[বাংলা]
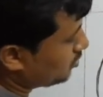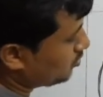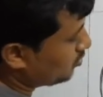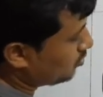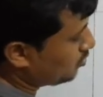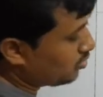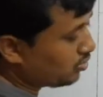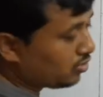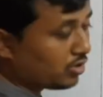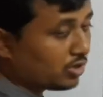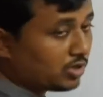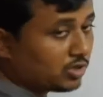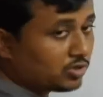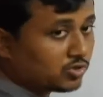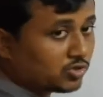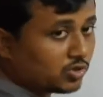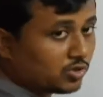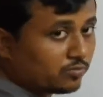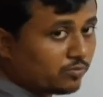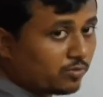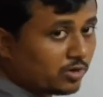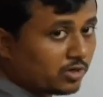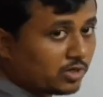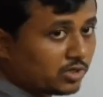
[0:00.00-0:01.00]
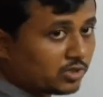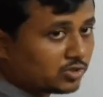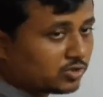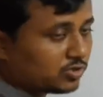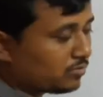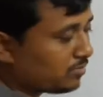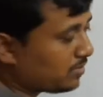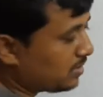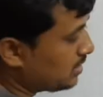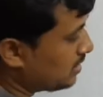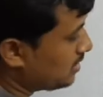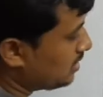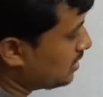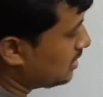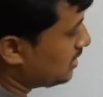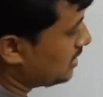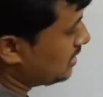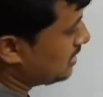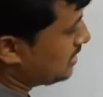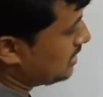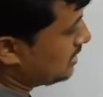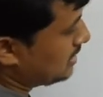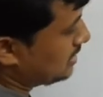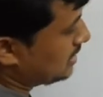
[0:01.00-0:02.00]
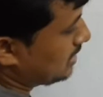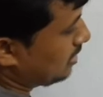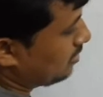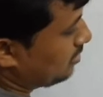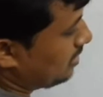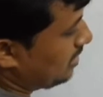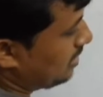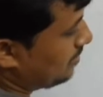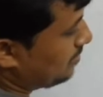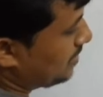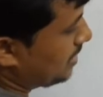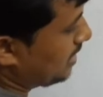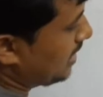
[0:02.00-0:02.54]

কোণদ্বয়ের যোগফলের সমান তাহলে আমরা